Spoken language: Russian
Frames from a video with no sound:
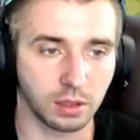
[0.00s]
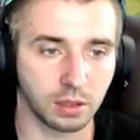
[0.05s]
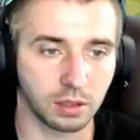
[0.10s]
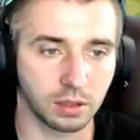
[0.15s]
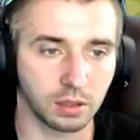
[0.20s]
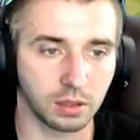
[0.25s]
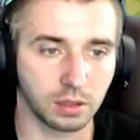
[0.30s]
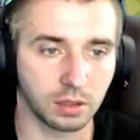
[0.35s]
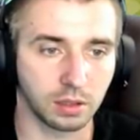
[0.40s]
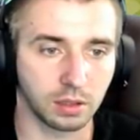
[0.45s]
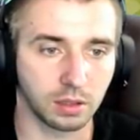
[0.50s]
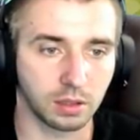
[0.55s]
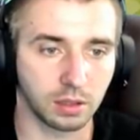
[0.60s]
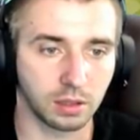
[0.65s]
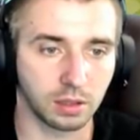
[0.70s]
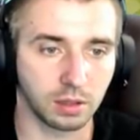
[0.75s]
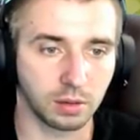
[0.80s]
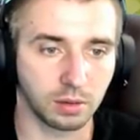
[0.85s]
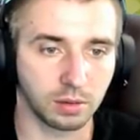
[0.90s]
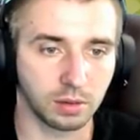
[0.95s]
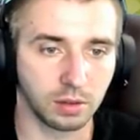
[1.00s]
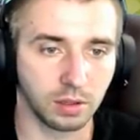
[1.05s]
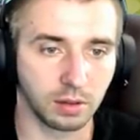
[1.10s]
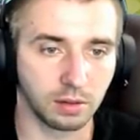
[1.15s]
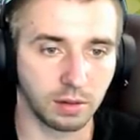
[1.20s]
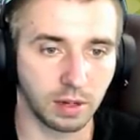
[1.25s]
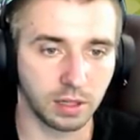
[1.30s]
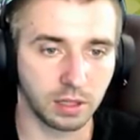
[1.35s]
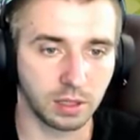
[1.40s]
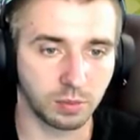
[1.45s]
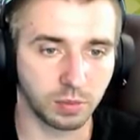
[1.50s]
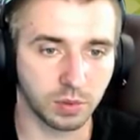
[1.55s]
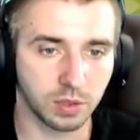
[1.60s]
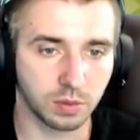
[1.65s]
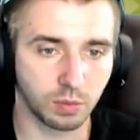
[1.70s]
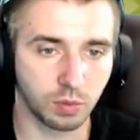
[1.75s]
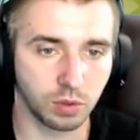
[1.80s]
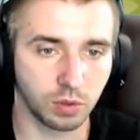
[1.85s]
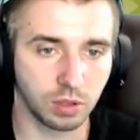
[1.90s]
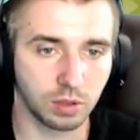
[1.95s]
А, давайте
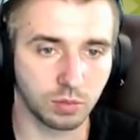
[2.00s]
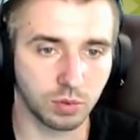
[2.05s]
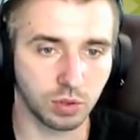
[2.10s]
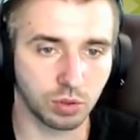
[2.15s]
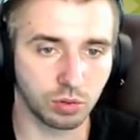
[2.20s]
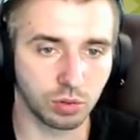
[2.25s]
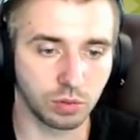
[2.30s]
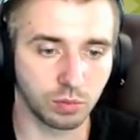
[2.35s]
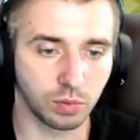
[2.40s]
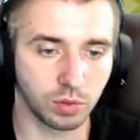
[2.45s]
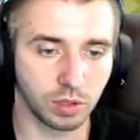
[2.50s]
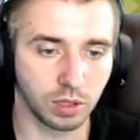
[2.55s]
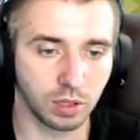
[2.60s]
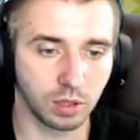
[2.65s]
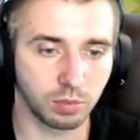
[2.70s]
посмотрим, что ему надо